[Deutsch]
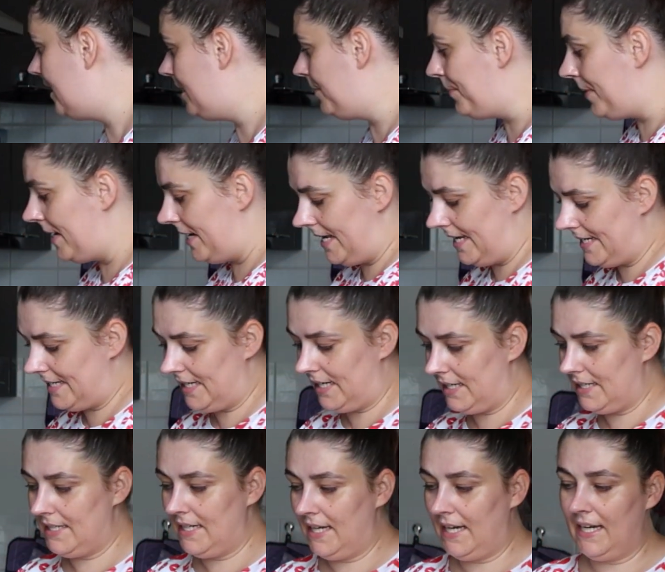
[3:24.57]
hier
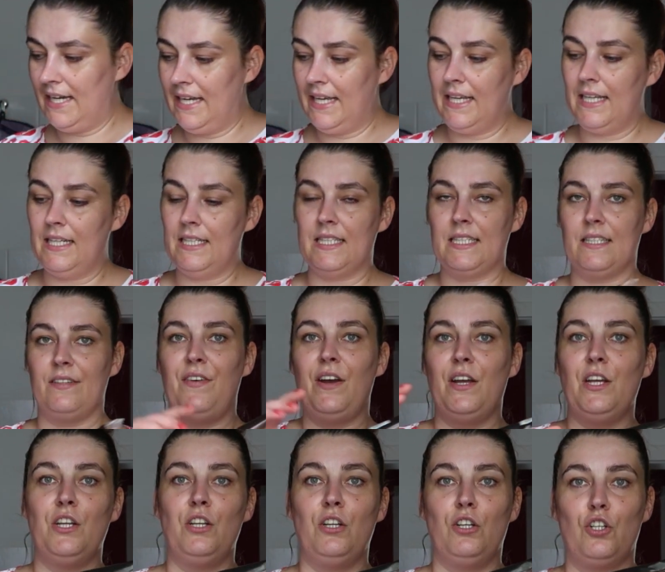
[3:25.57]
Blätterteig,
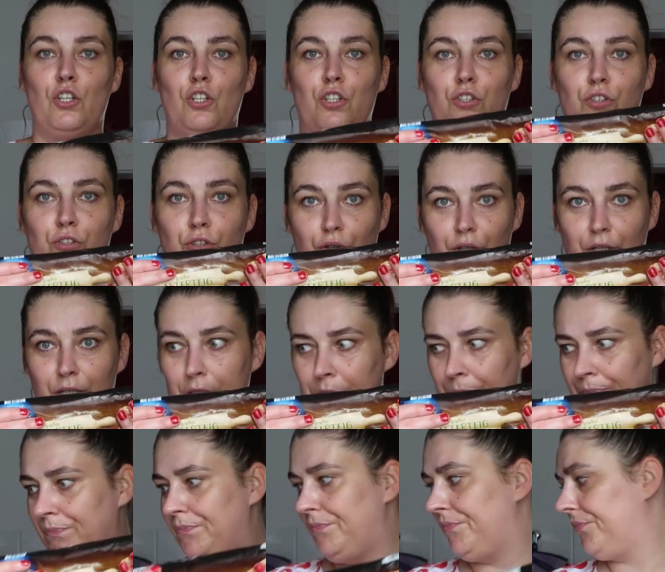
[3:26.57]
zwei
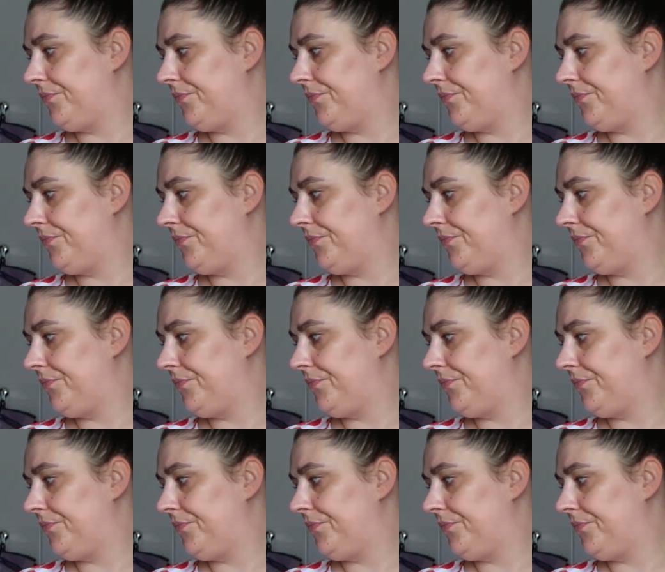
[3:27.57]
Stücke.